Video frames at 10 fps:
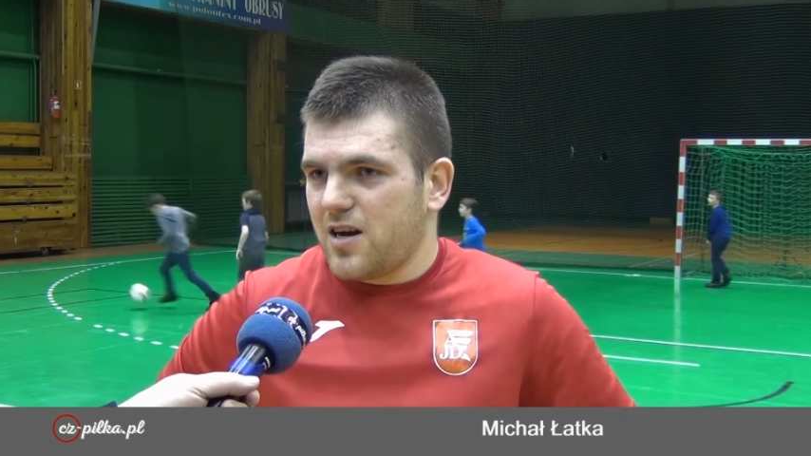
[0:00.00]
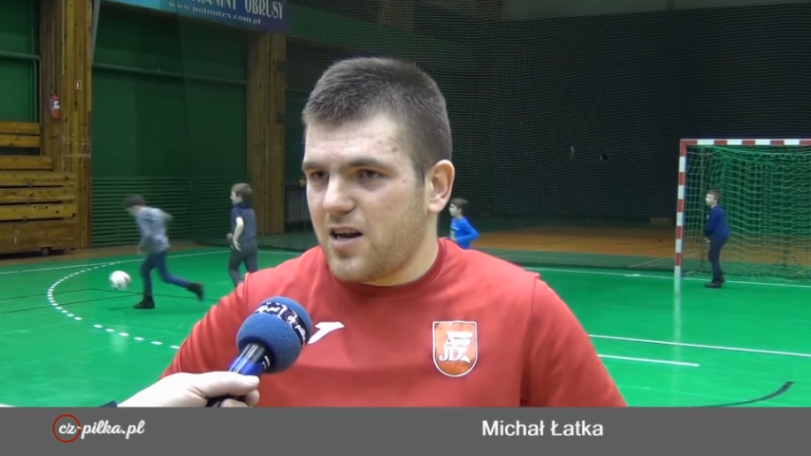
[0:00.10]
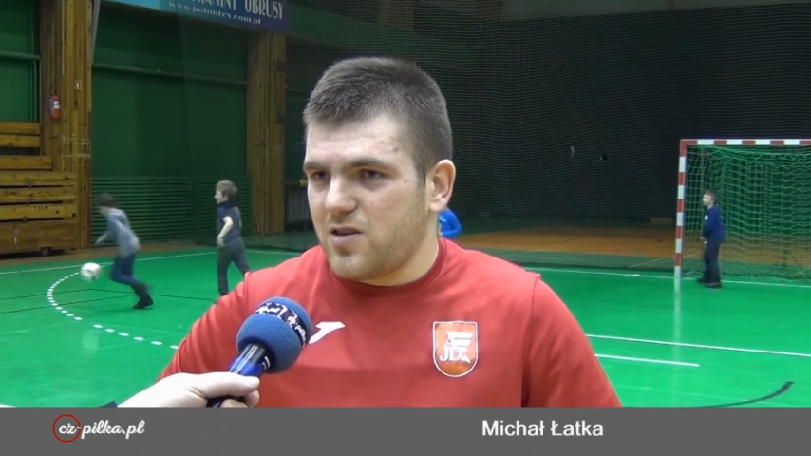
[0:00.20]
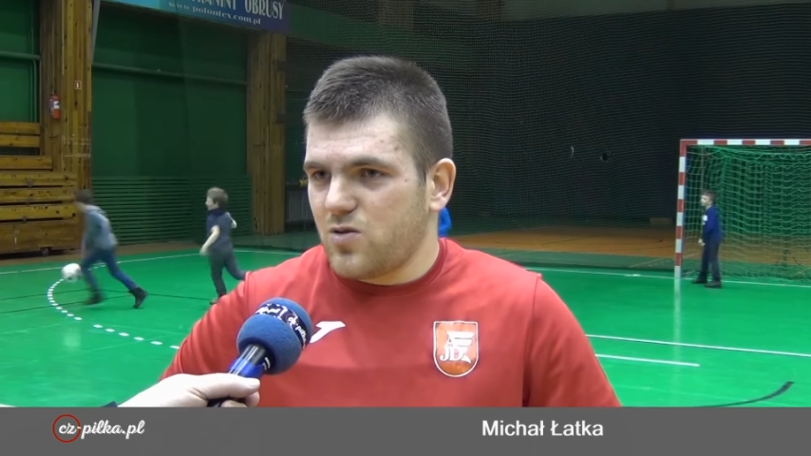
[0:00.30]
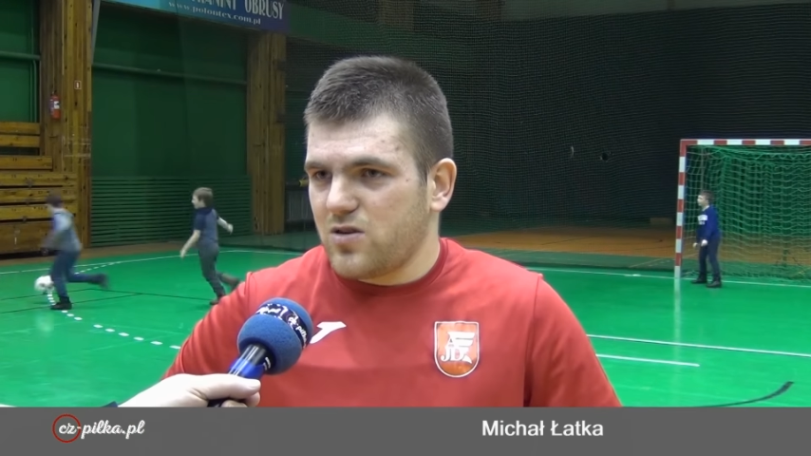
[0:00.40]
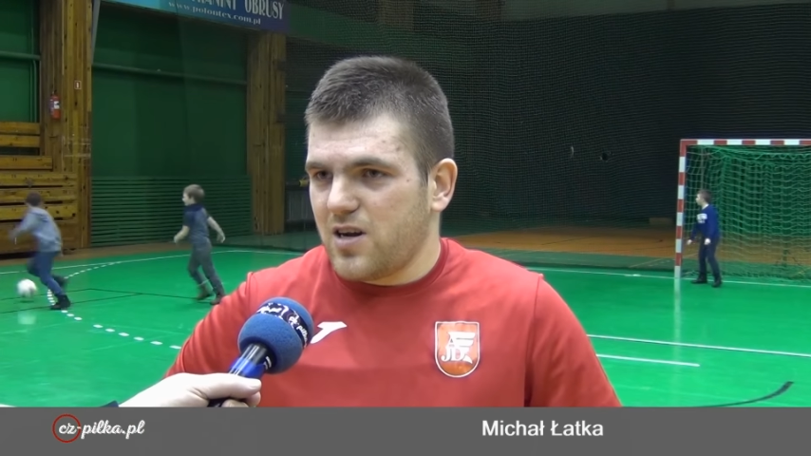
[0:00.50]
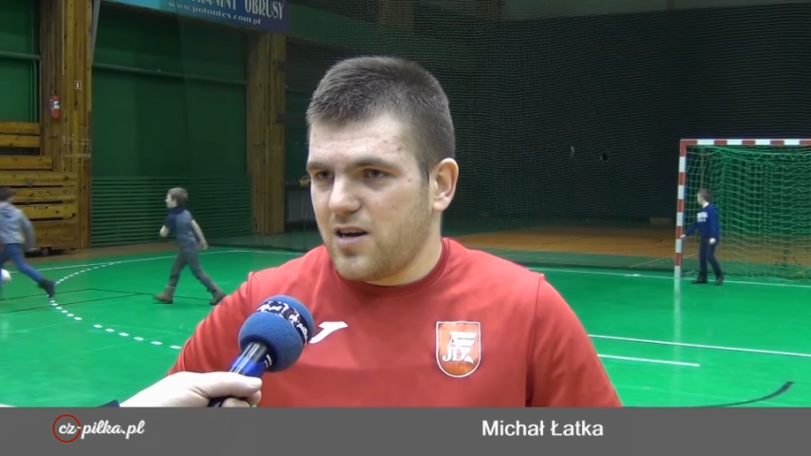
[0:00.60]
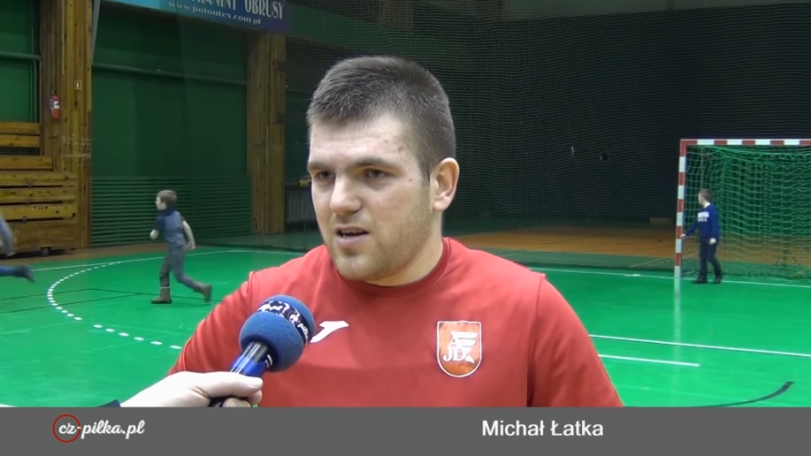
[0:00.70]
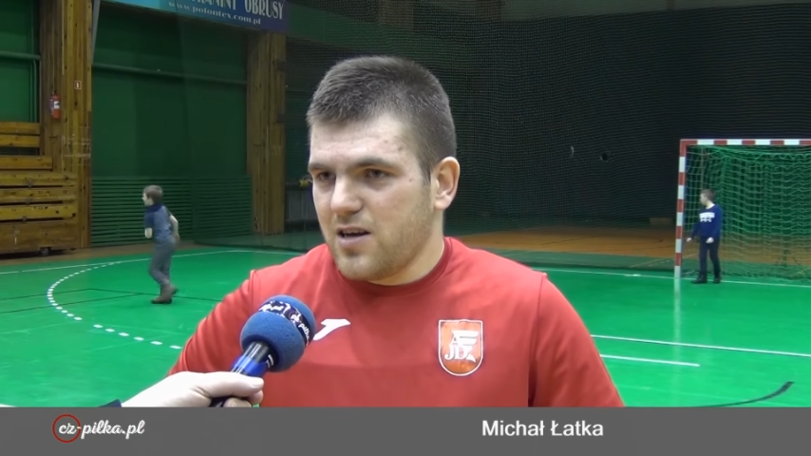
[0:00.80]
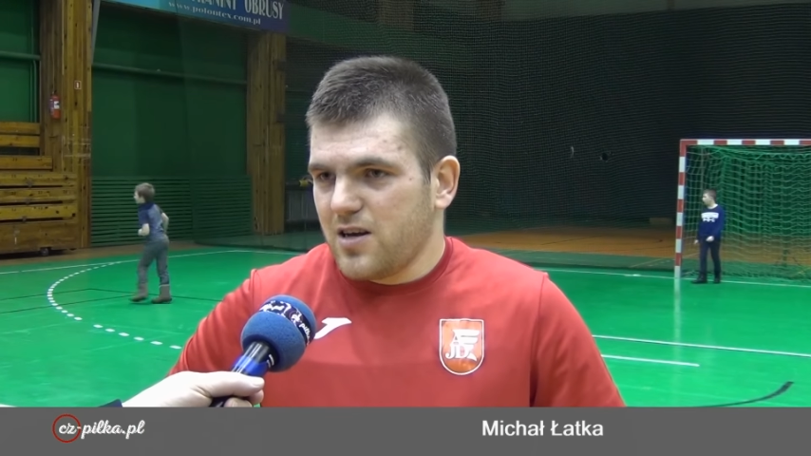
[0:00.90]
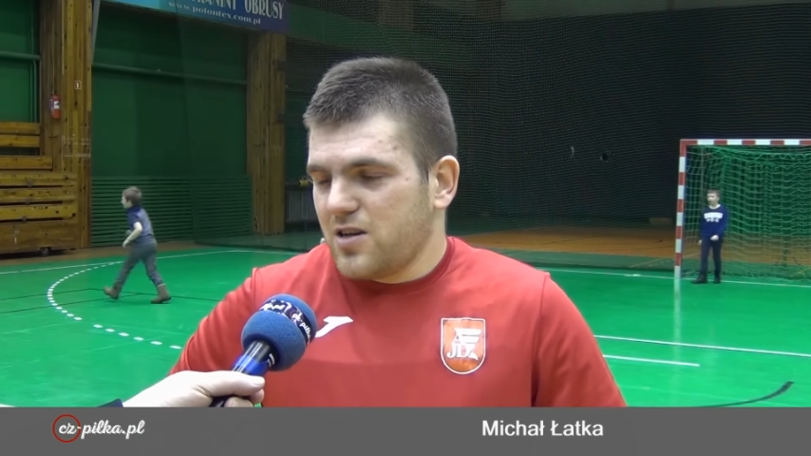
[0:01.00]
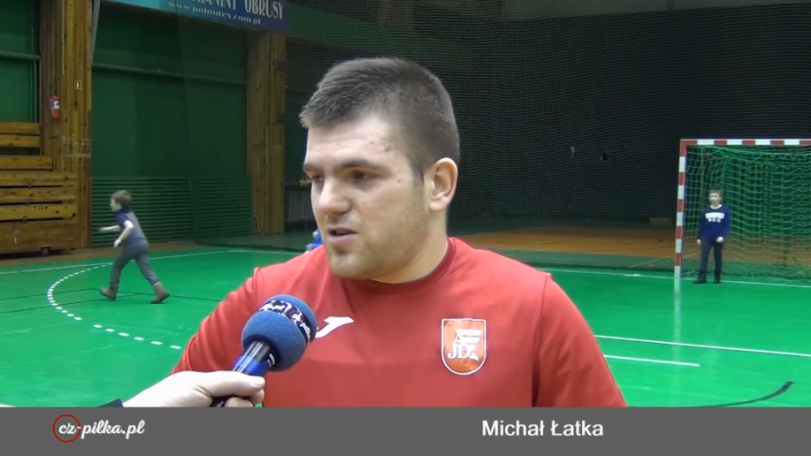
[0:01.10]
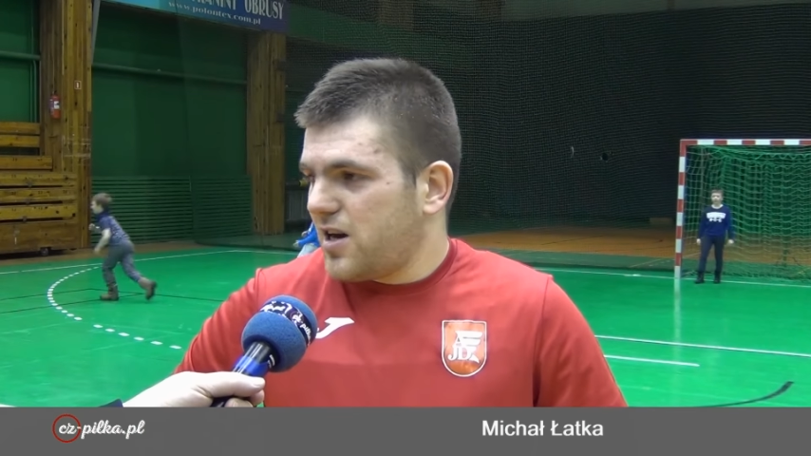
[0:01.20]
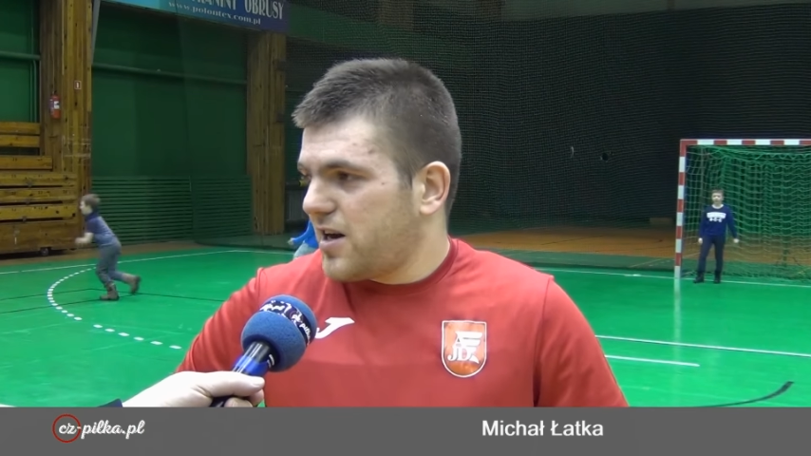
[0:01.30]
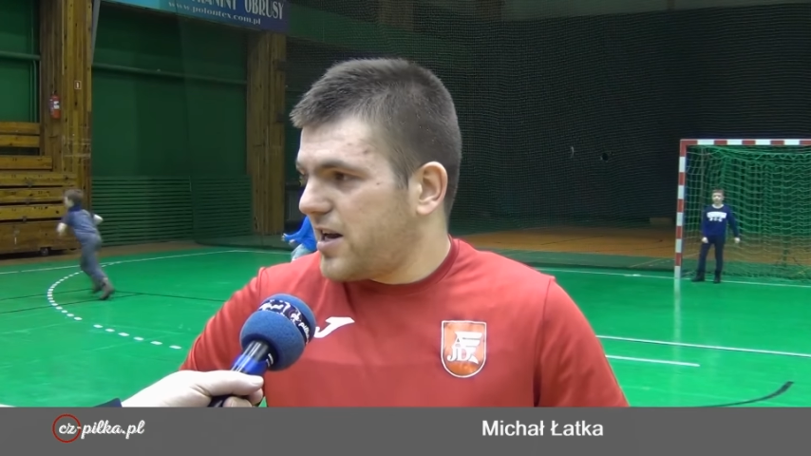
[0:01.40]
hala jest różna.
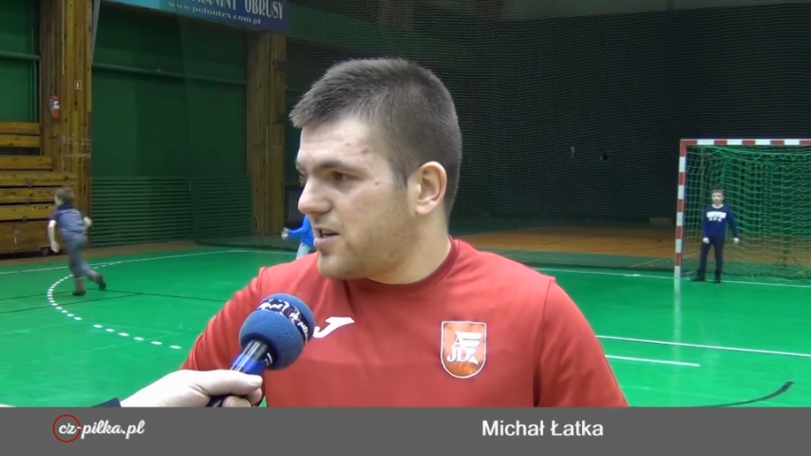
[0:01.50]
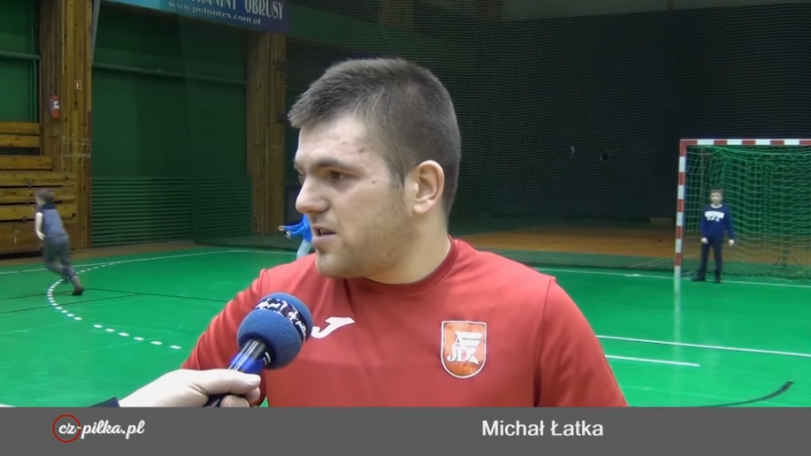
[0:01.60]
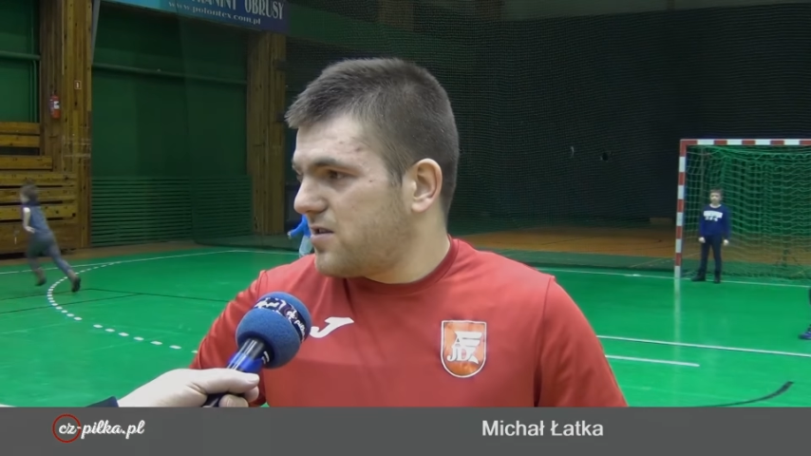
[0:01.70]
Trzeba grać